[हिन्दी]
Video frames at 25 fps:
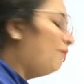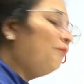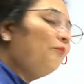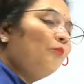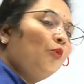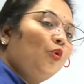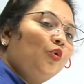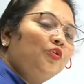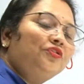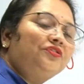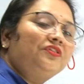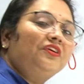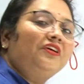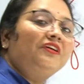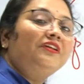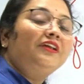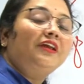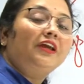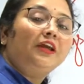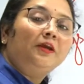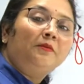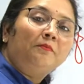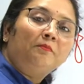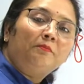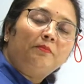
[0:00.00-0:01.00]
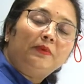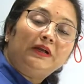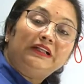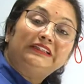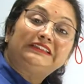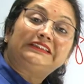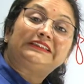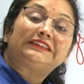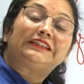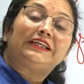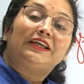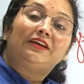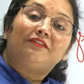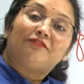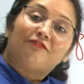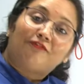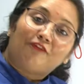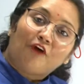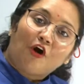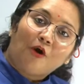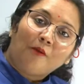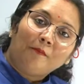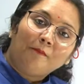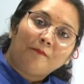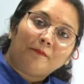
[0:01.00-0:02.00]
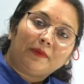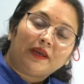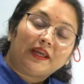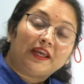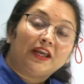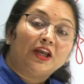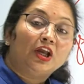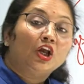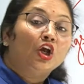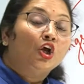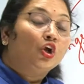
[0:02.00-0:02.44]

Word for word: मोटर इम्पल्स की फॉर्म में